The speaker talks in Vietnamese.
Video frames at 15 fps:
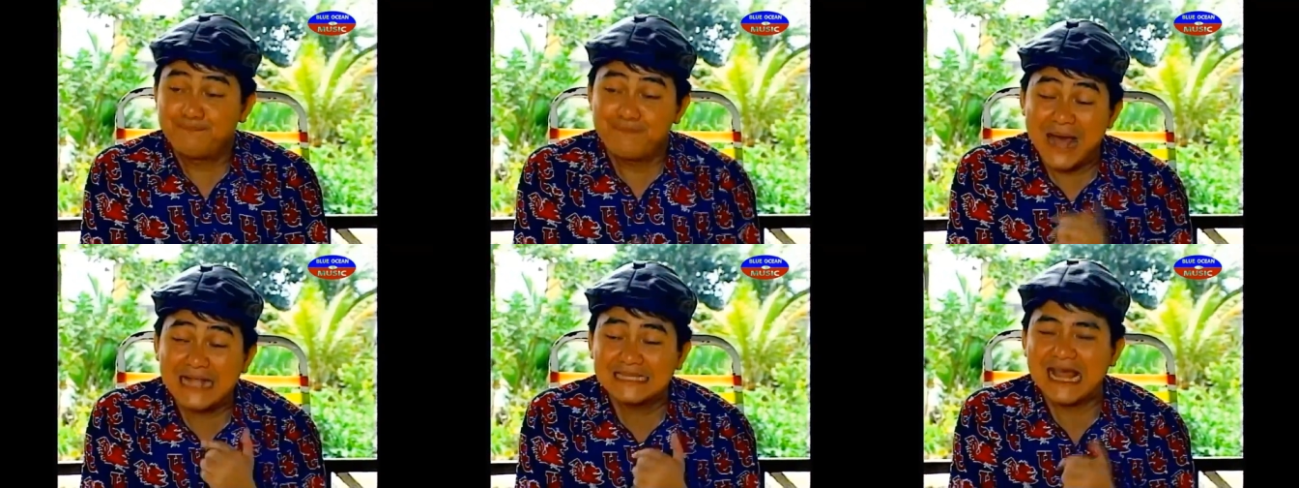
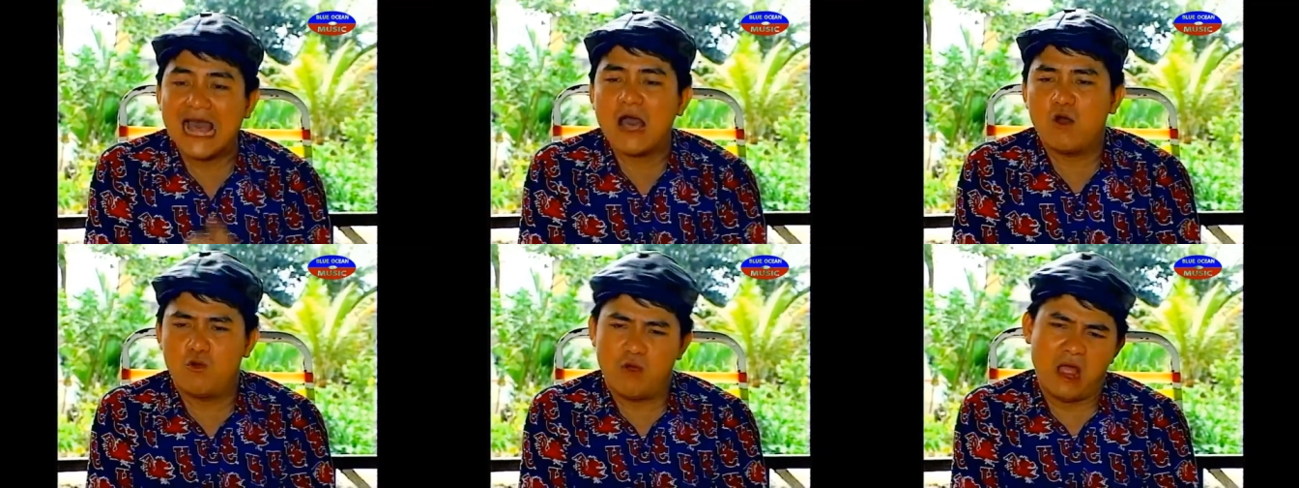Ba
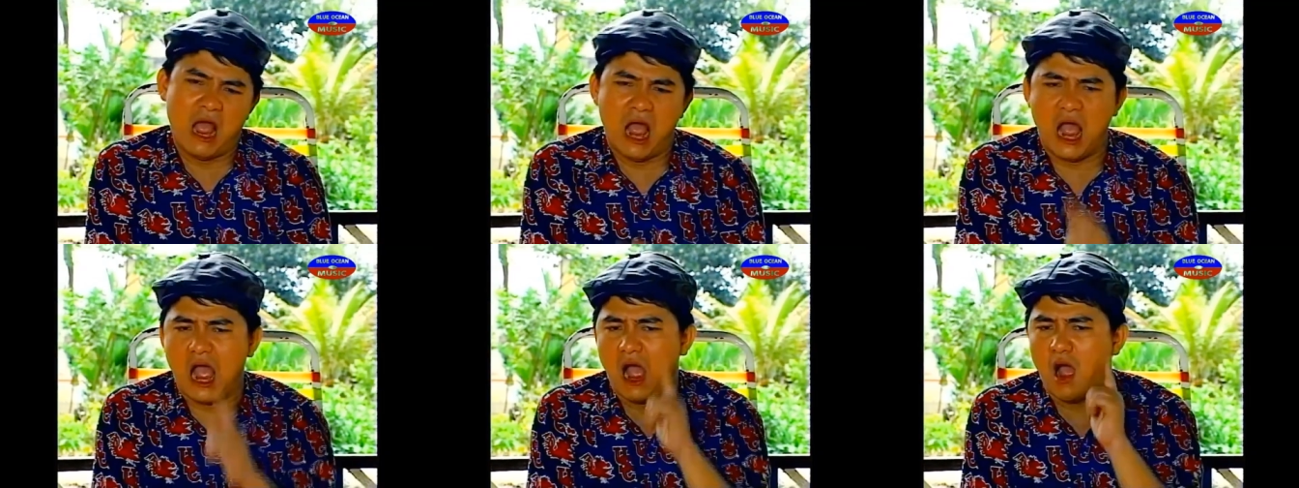tao nè,
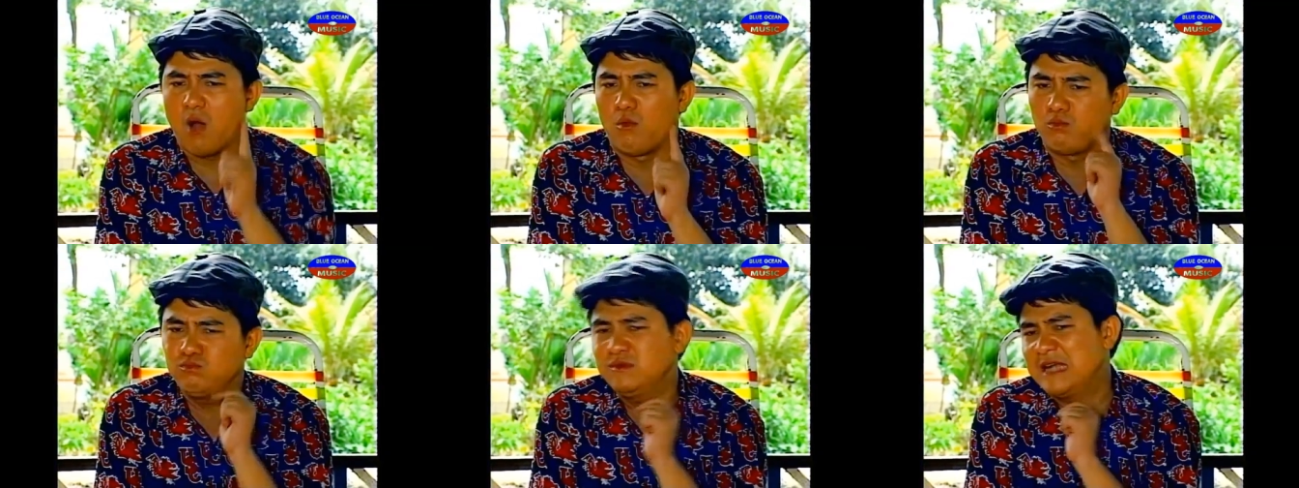
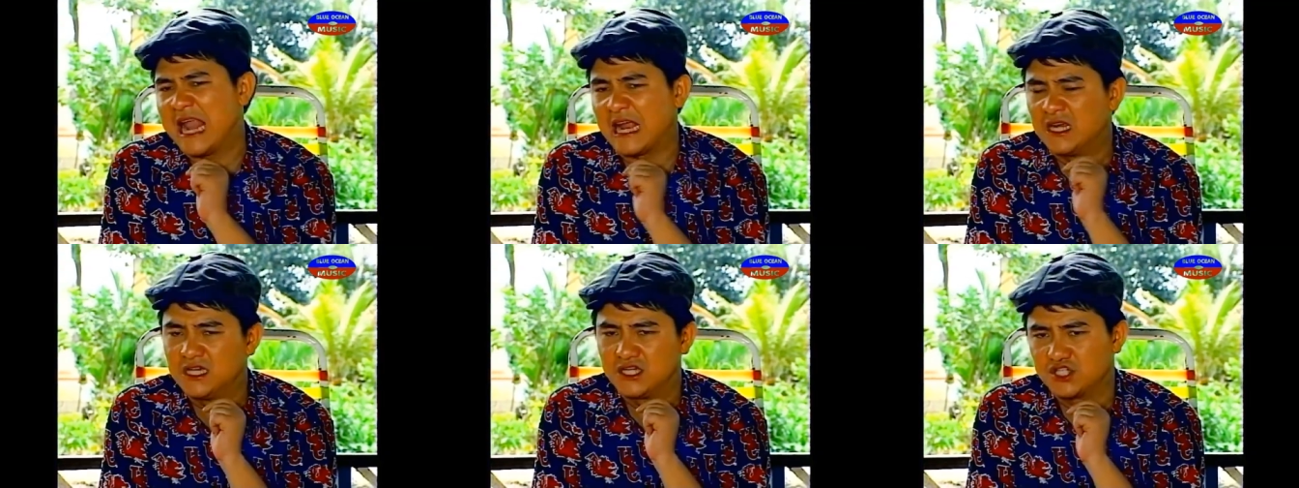ổng
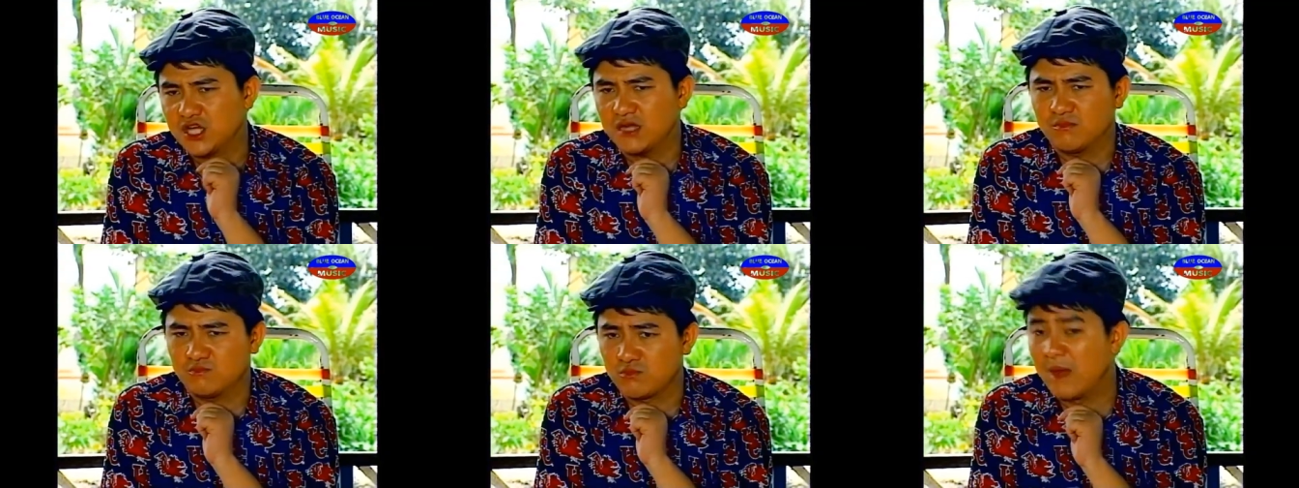là người
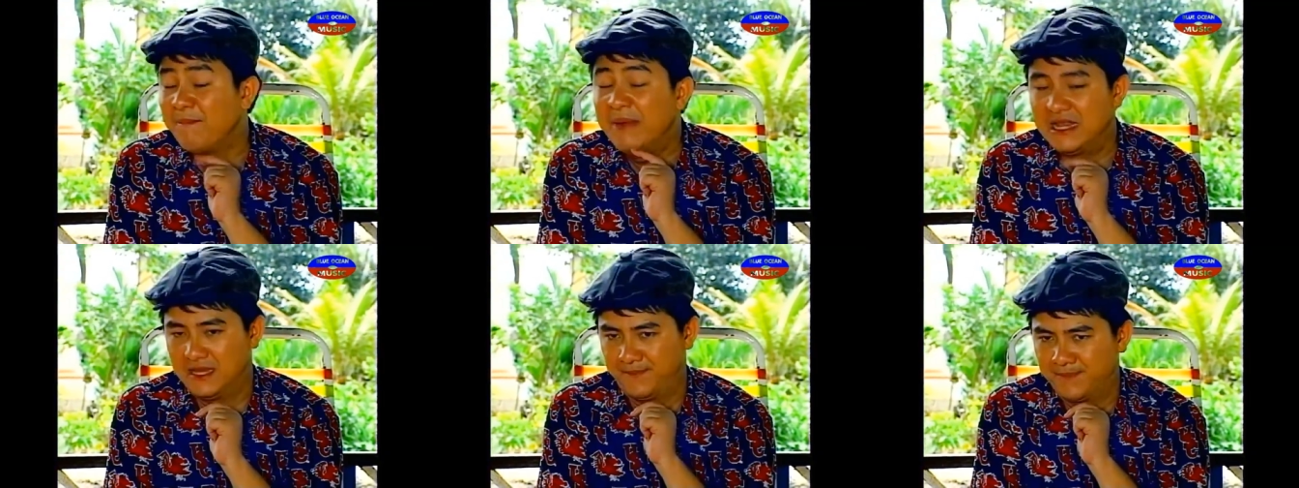rất thông
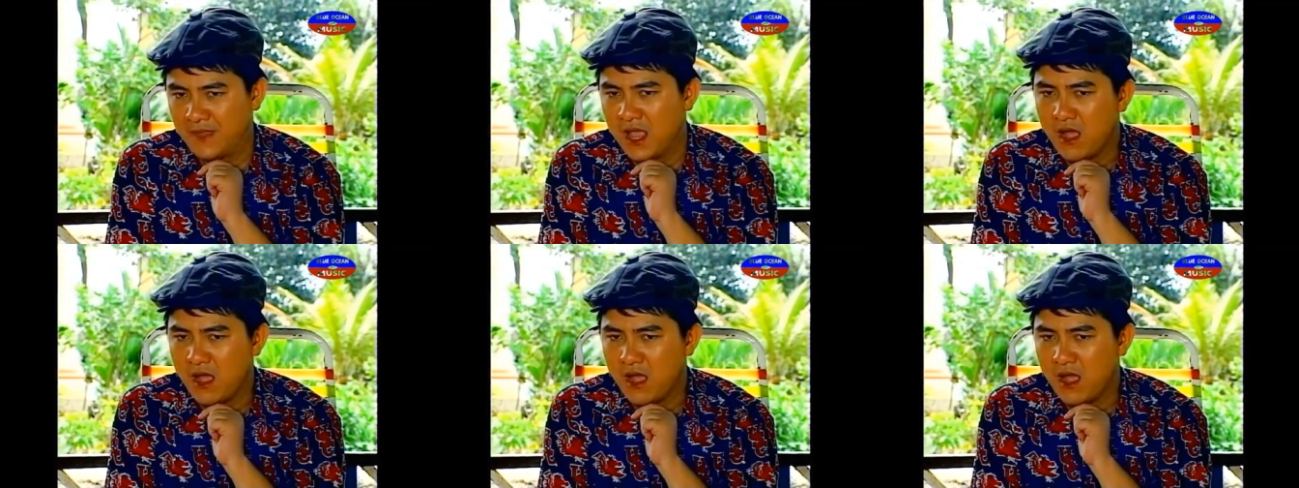minh,